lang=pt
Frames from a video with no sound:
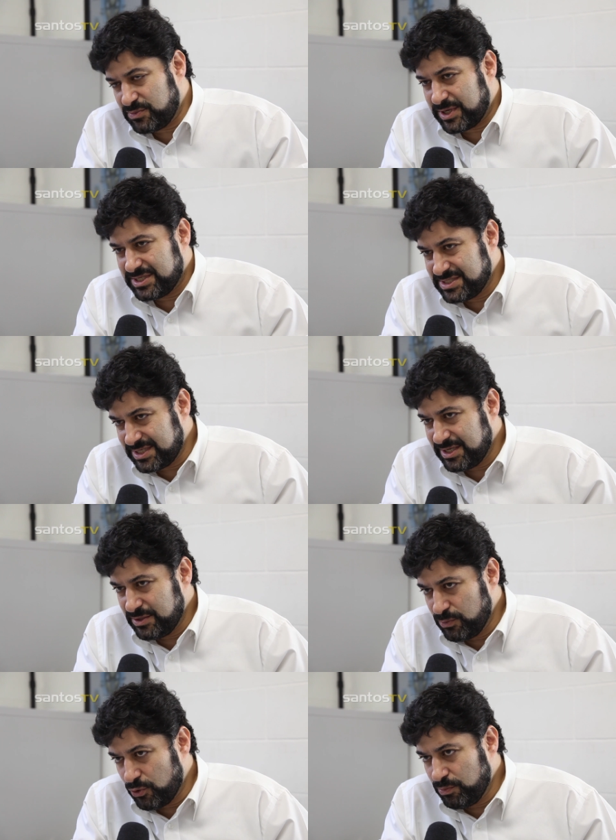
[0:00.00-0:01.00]
porque
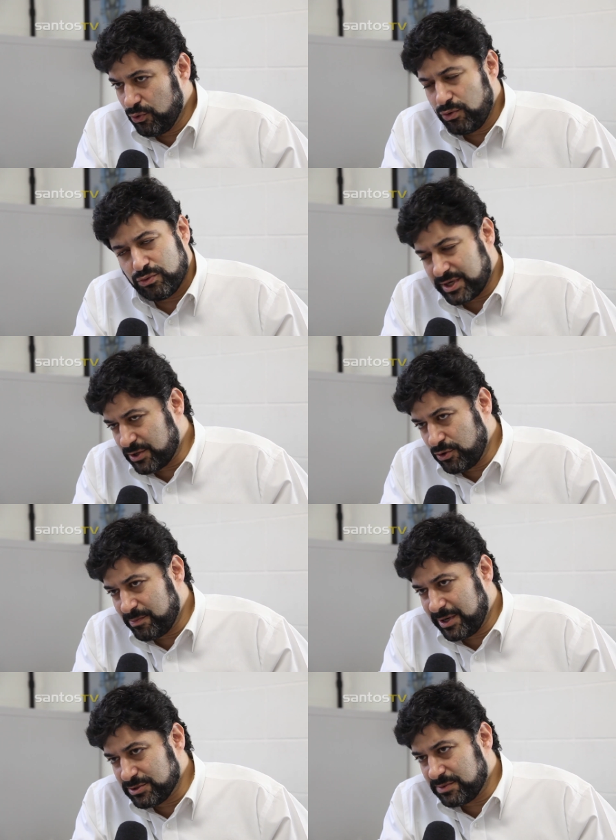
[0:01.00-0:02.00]
desequilibrou um pouco, que é
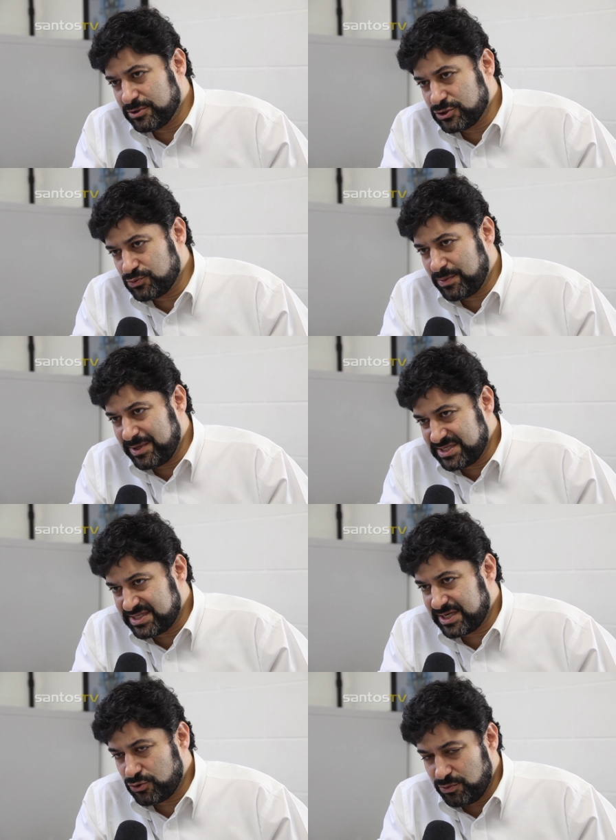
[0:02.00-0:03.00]
normal depois de uma
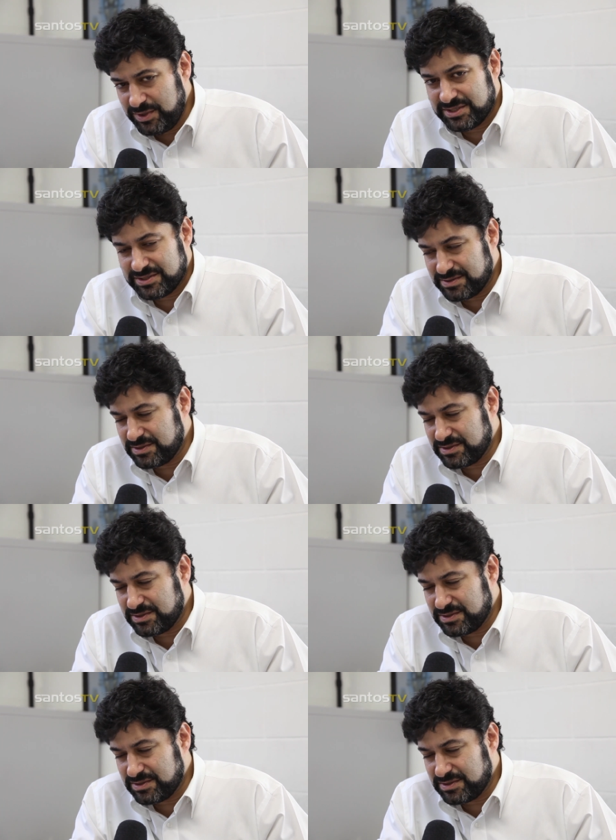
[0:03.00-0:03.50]
meniscectomia, né,